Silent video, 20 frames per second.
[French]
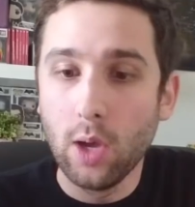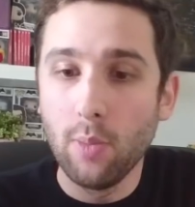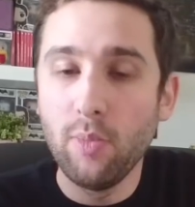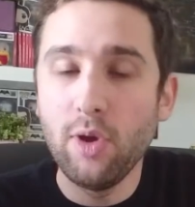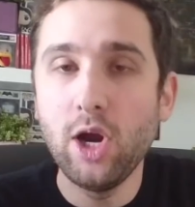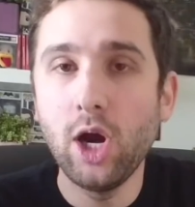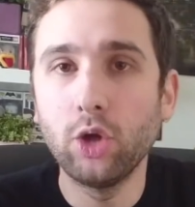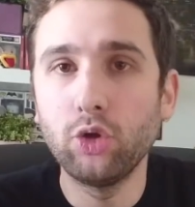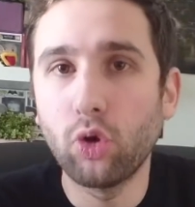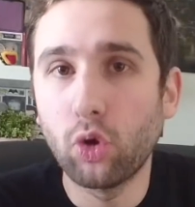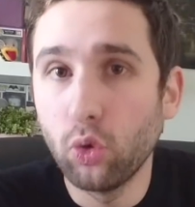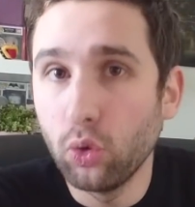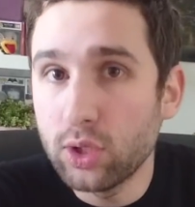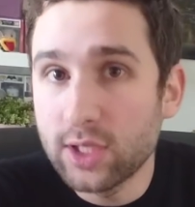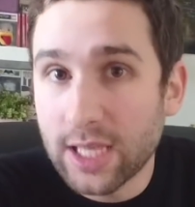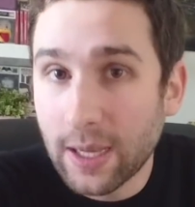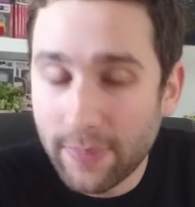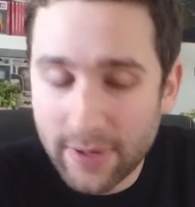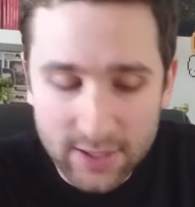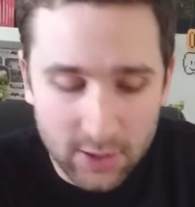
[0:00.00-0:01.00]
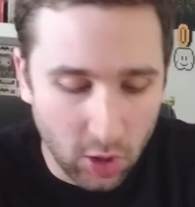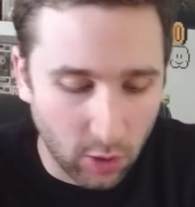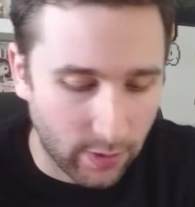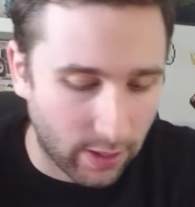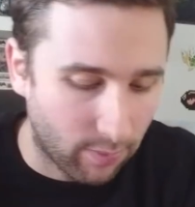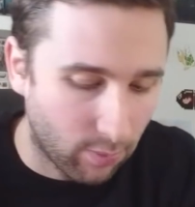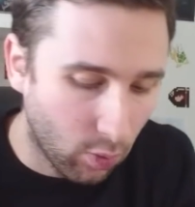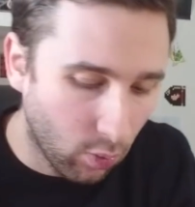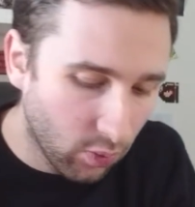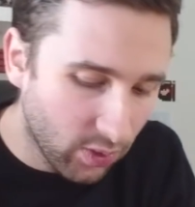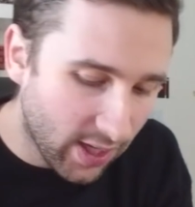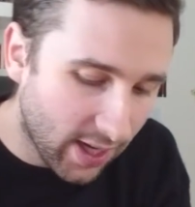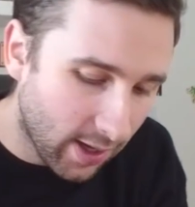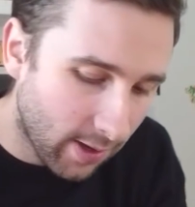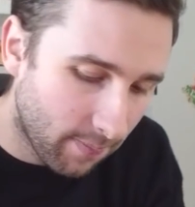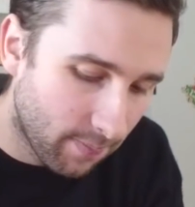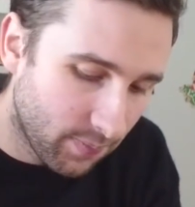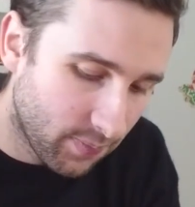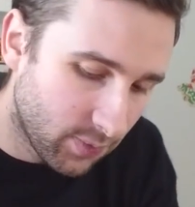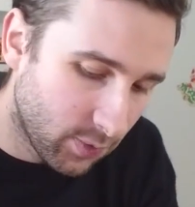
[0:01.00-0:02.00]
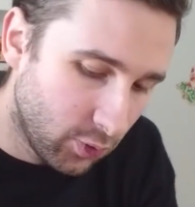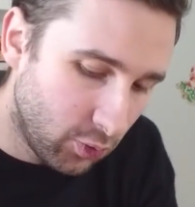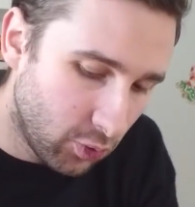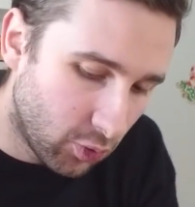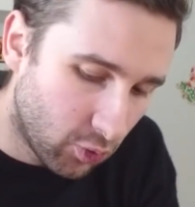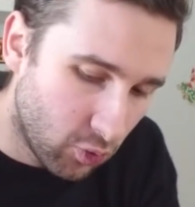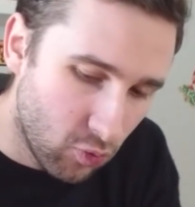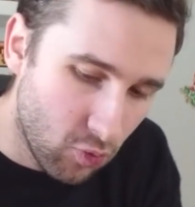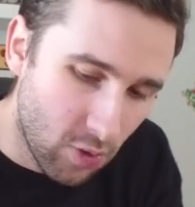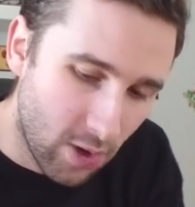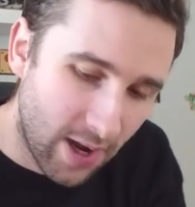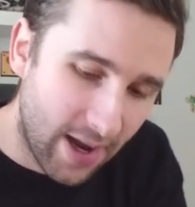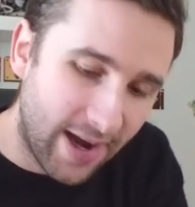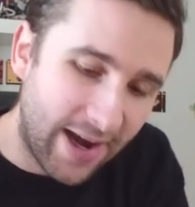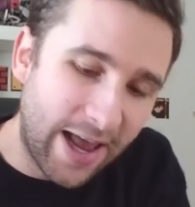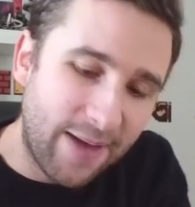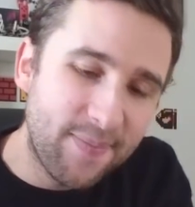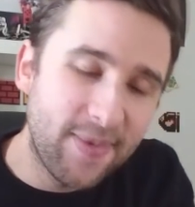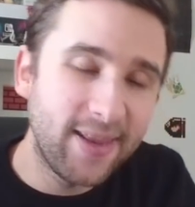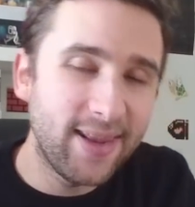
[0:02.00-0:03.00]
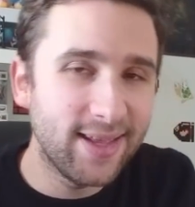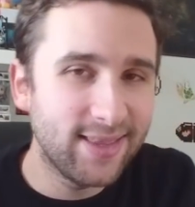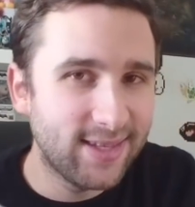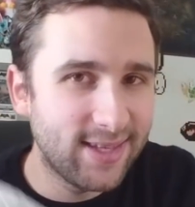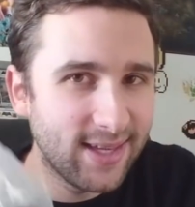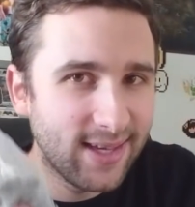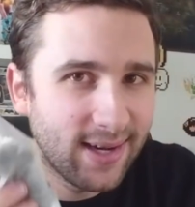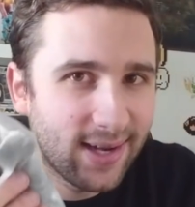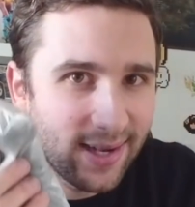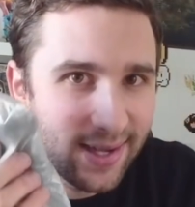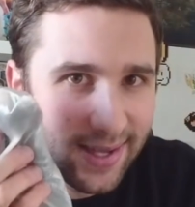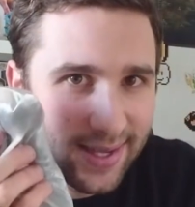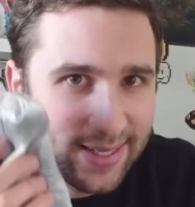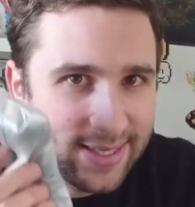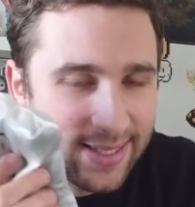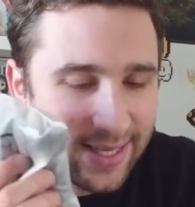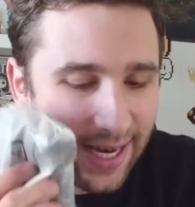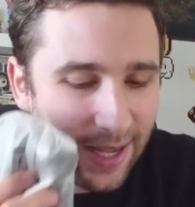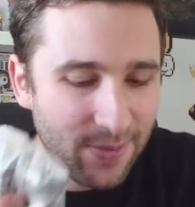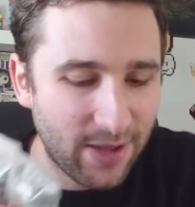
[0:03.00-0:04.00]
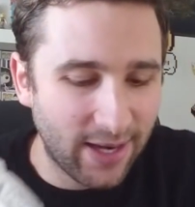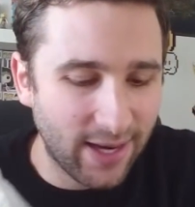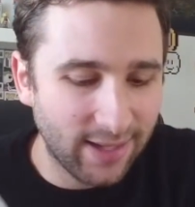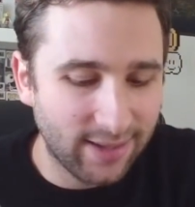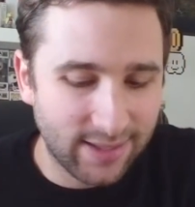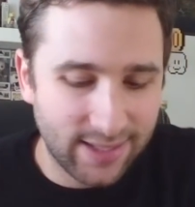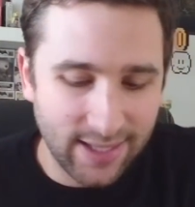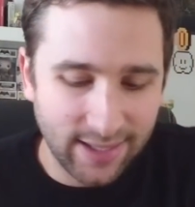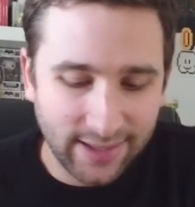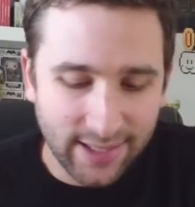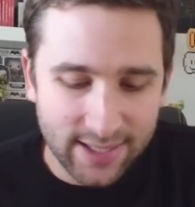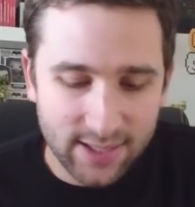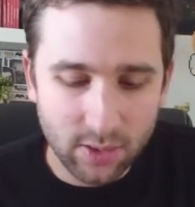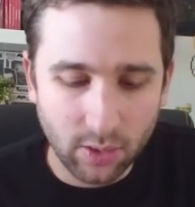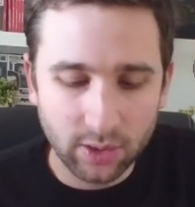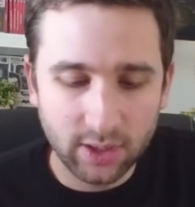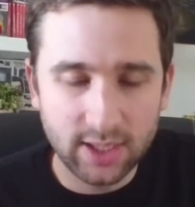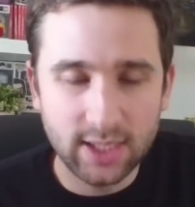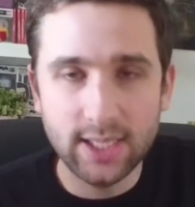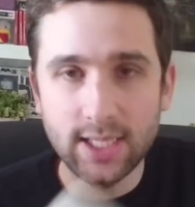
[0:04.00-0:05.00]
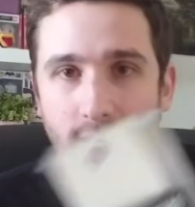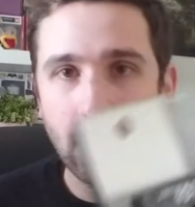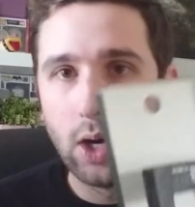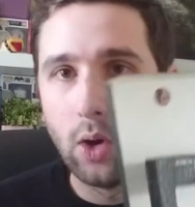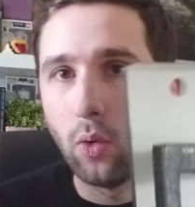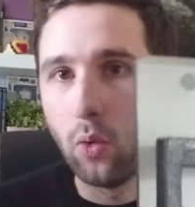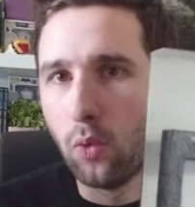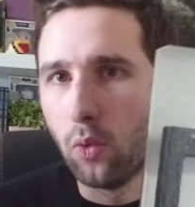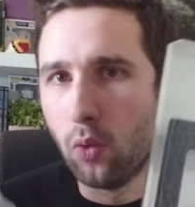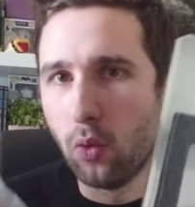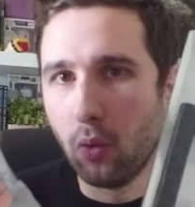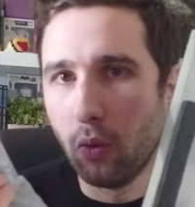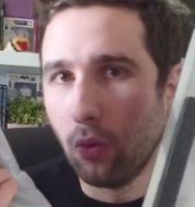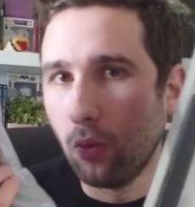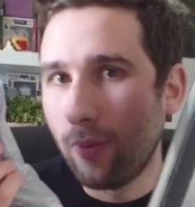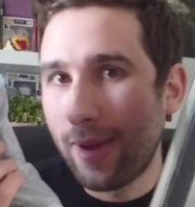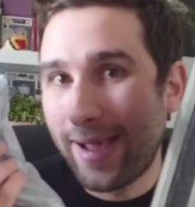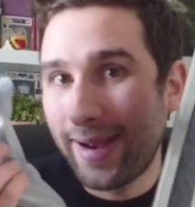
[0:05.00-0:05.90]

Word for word: Mais l'un dans l'autre, ça passe quand même. On a du coup la manette qui est là et c'est la manette qui est assortie au,